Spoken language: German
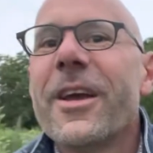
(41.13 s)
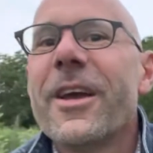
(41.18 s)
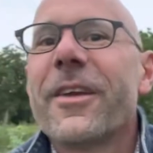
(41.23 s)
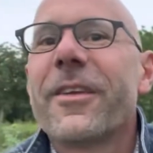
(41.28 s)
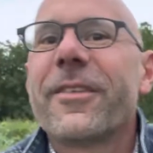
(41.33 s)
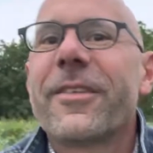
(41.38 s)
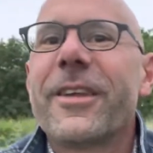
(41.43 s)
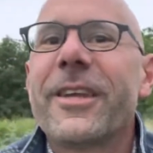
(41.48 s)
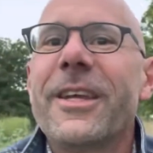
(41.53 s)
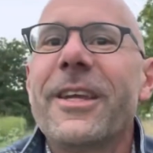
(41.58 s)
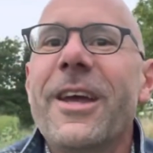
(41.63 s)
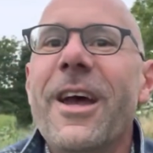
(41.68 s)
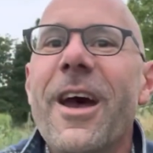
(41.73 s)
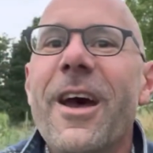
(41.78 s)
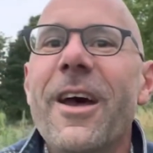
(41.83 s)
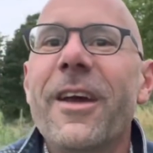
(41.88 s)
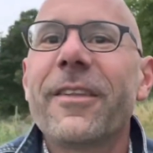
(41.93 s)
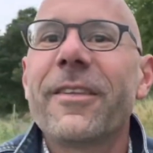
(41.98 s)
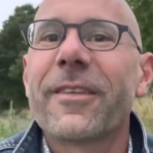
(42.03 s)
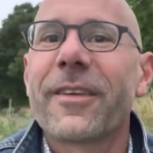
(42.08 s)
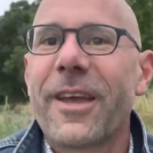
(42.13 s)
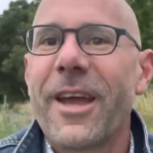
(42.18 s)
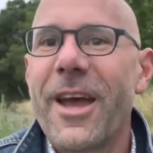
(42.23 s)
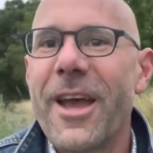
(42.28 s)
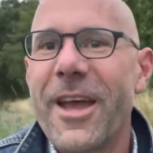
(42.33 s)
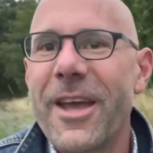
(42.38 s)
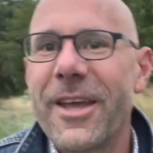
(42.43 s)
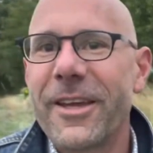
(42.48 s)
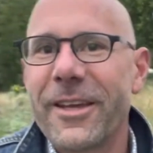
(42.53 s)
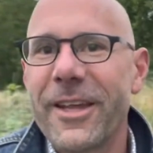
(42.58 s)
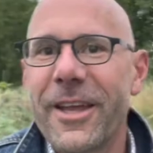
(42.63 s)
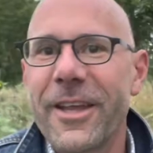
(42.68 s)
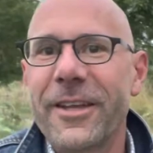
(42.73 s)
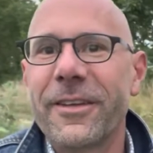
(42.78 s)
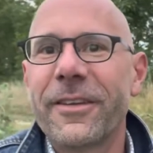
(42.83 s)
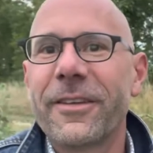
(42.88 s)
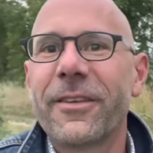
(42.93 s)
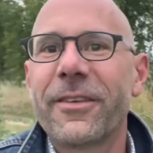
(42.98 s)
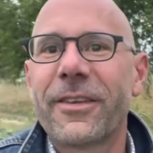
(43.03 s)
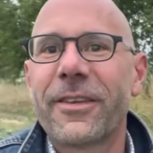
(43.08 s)
Sie hat kein
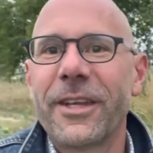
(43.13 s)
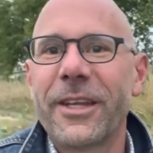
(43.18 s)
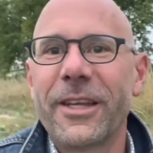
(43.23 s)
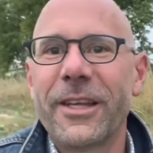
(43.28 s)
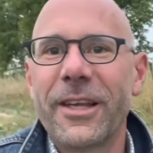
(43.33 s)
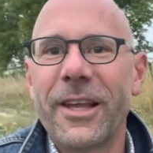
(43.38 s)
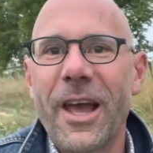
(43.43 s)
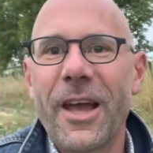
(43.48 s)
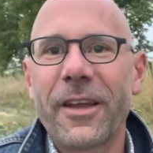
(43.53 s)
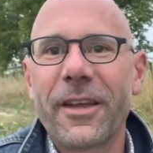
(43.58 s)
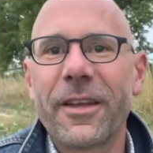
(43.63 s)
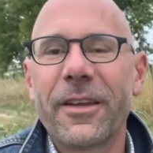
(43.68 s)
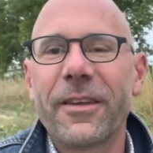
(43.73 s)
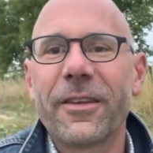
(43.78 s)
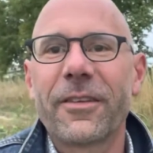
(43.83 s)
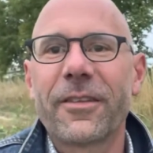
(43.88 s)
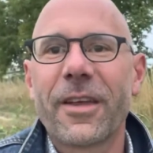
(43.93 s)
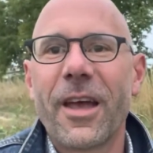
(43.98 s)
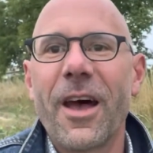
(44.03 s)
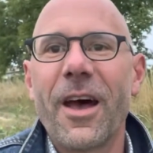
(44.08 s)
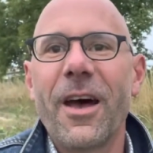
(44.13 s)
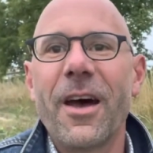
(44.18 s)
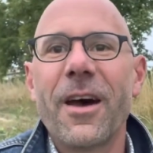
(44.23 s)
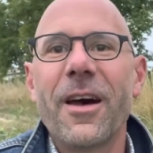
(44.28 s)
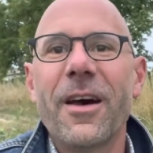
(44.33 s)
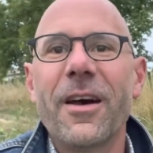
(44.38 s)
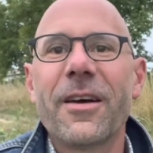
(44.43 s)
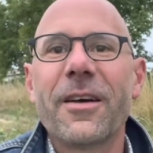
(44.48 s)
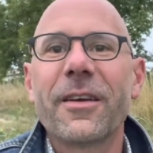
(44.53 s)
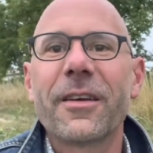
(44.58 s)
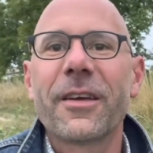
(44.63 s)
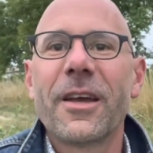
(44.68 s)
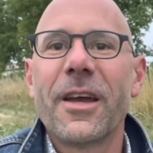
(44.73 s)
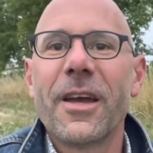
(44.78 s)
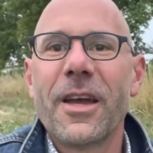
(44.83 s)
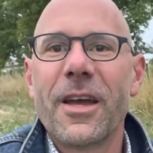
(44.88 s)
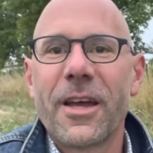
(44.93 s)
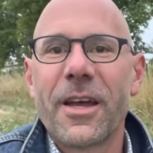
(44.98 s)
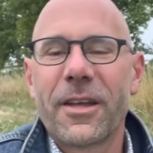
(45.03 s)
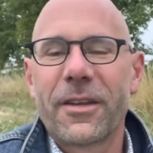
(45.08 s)
End den langen Tag,
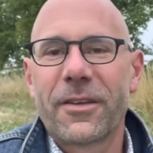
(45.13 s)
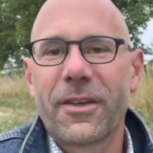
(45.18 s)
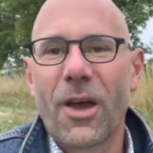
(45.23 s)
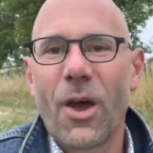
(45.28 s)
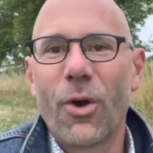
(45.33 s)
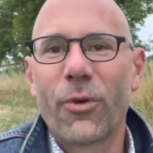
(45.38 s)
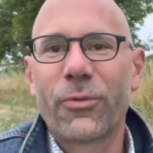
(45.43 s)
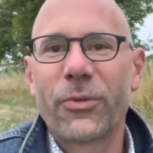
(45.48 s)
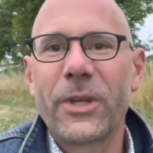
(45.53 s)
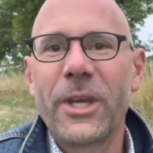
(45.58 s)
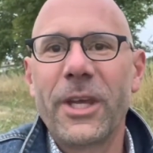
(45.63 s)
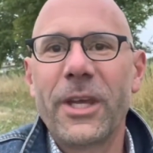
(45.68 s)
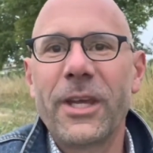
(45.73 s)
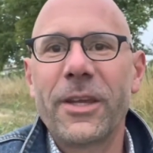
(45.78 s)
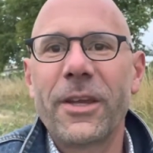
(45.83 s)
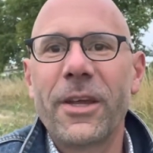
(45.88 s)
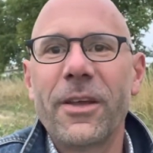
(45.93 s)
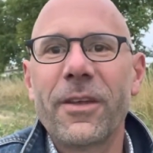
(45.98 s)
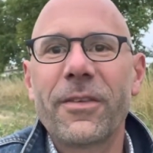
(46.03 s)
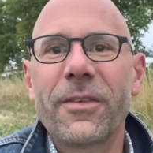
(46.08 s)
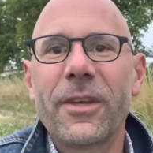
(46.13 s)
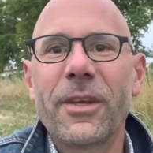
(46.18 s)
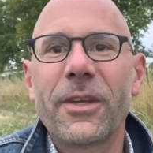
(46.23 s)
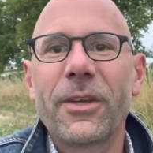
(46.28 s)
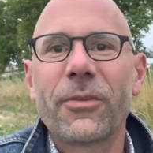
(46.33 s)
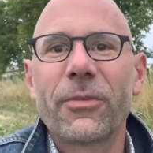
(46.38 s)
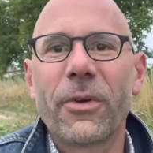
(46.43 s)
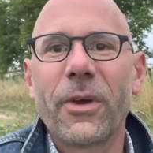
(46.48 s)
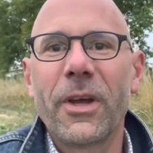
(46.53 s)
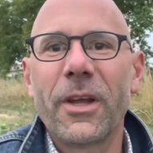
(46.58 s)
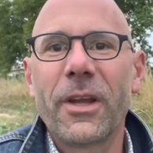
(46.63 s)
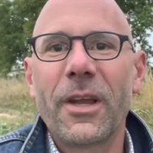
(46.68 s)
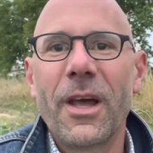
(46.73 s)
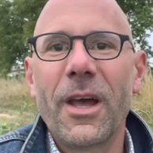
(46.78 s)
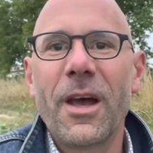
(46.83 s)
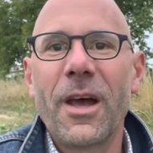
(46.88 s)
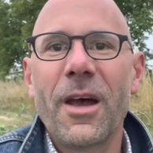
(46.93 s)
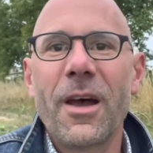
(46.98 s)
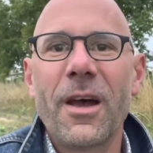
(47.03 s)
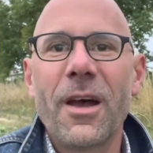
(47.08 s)
drauf jeder sich
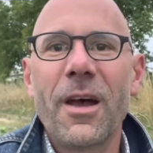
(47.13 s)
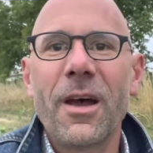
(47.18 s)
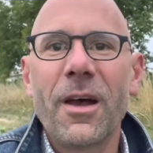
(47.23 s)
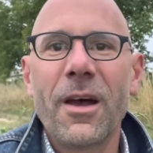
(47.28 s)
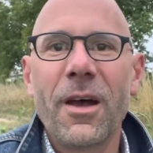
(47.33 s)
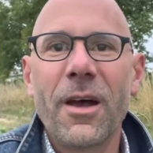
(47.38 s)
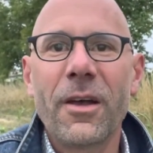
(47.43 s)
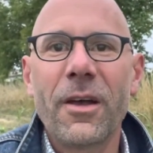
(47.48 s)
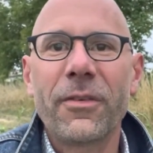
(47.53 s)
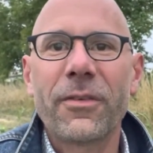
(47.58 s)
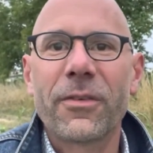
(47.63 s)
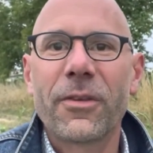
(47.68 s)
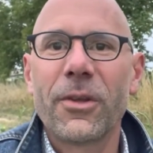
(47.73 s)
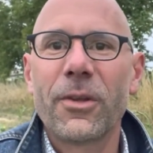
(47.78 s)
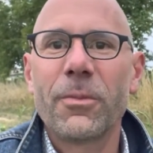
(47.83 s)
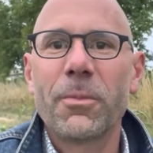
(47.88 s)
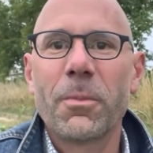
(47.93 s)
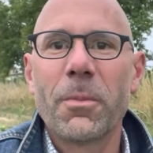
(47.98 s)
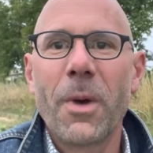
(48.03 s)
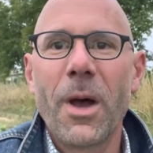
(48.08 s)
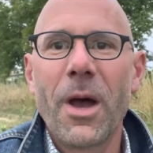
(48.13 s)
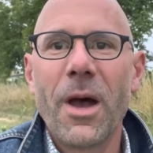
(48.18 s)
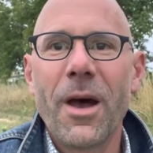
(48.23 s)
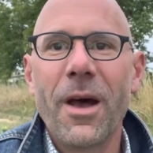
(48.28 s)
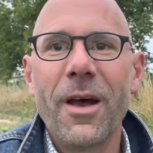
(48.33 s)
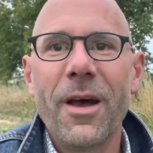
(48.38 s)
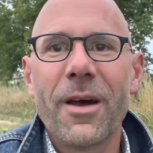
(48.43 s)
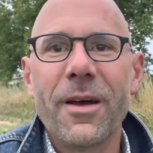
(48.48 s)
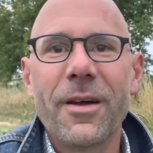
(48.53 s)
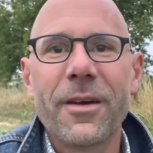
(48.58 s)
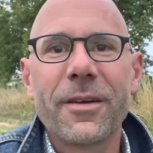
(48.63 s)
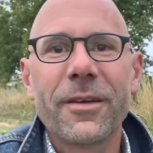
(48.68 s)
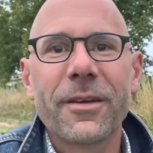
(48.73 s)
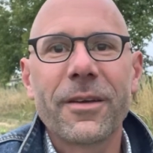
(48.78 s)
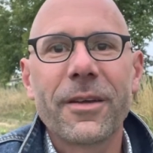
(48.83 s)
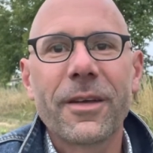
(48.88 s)
verlassen mag.